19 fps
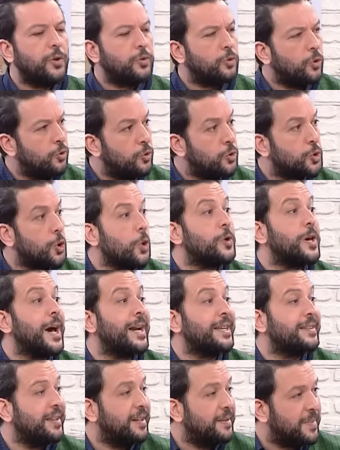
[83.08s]
FETÖ'nün
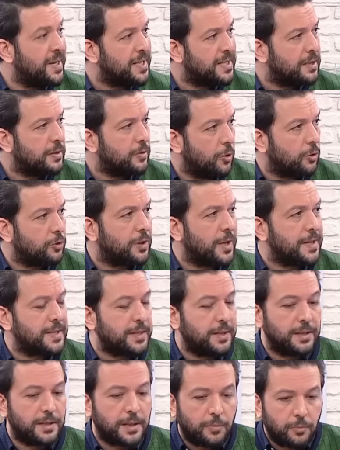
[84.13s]
çökertilmesi
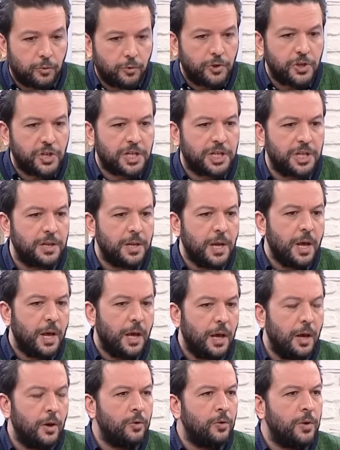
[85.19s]
noktasında bu işin
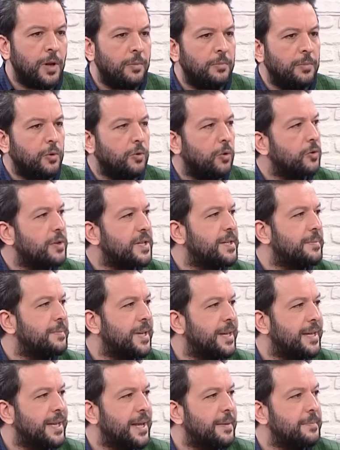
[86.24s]
en önemli kod
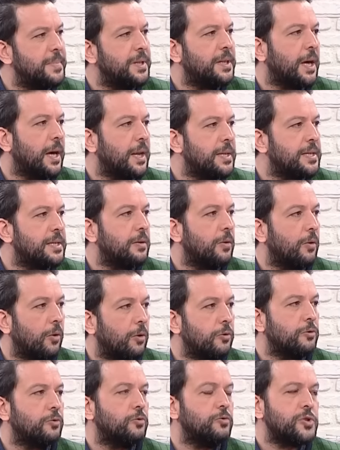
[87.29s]
isimlerinden bir tanesi
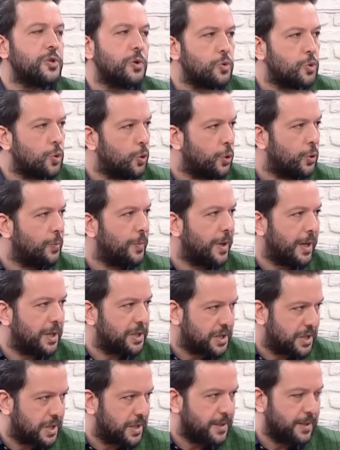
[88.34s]
olduğunca üzüldüm ben
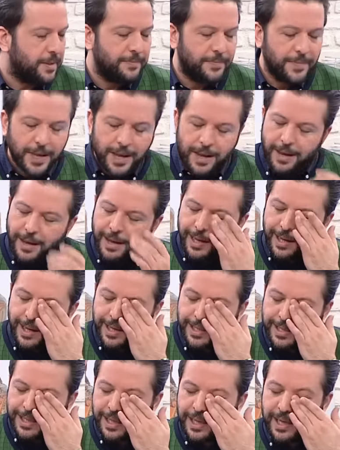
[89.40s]
açıkçası. Kenan İpek Adalet,
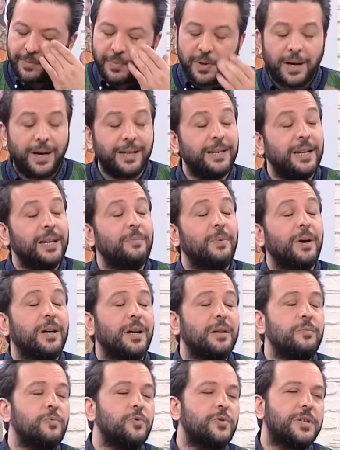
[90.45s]
yani Kenan İpek, ee, Adalet
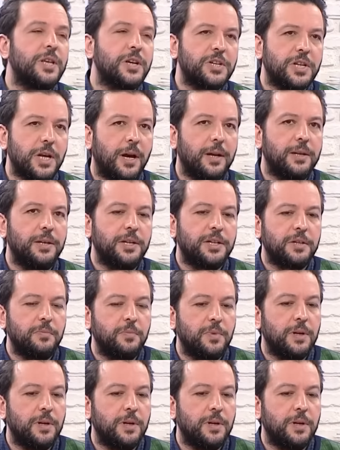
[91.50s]
Bakanı Müsteşarı. Müsteşarı.